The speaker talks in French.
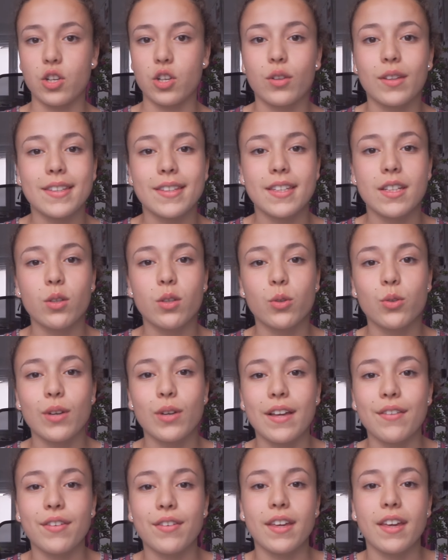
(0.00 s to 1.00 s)
gens décident de se
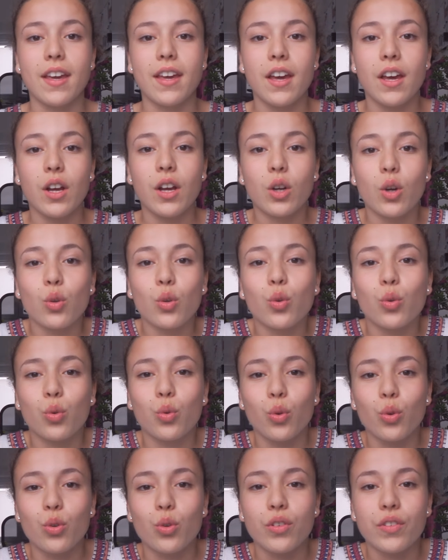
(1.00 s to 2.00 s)
laver quand on
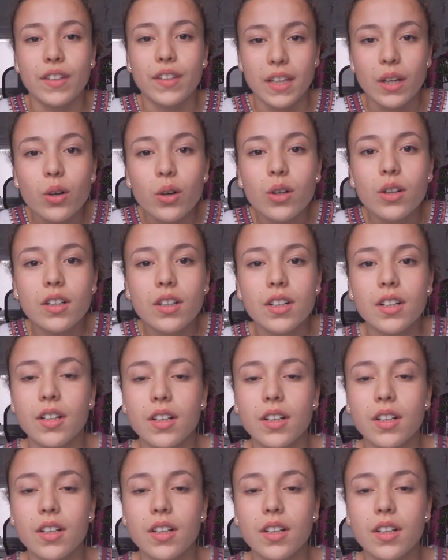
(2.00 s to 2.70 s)
tourne une vidéo.